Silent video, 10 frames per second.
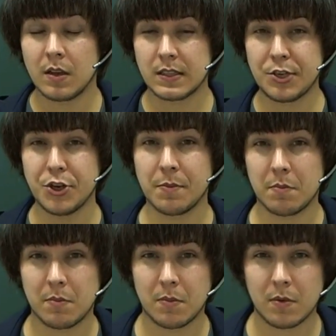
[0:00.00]
Зачем?
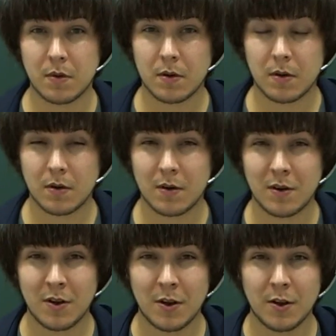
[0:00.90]

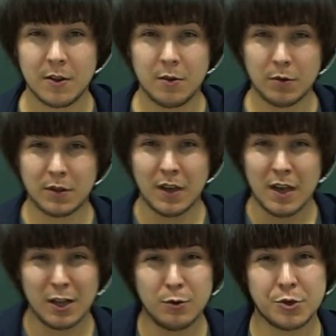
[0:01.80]
Ну вот
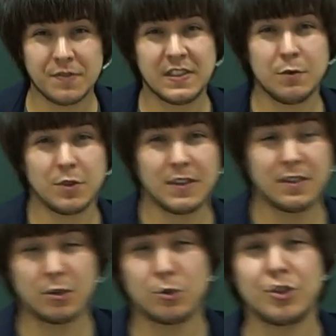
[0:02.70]
лучше всего здесь
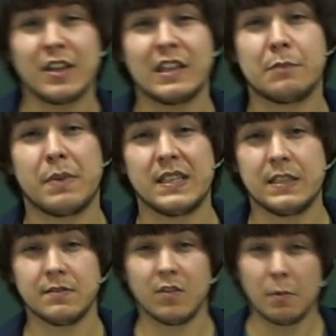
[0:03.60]
рассуждать от
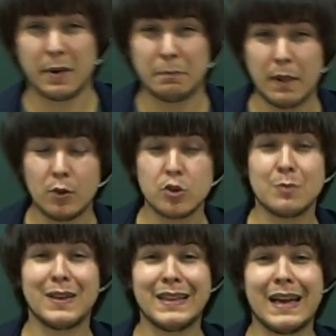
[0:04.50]
противного.
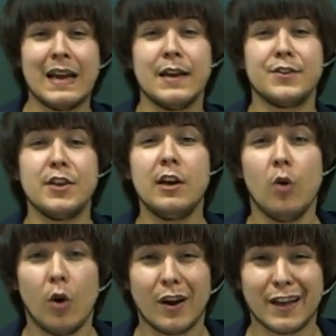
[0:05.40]
Предположим, она
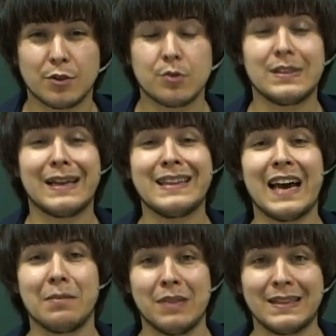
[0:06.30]
нелегкая, то есть она
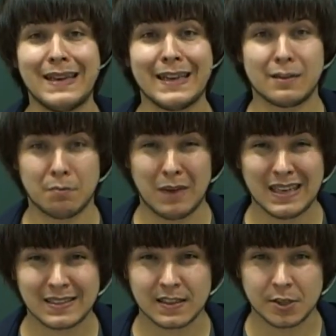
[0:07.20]
обладает
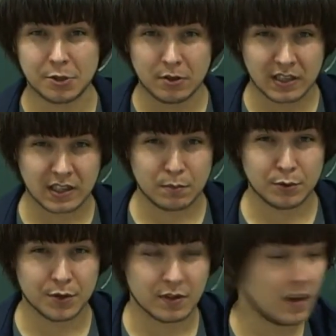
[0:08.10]
массой. Что тогда будет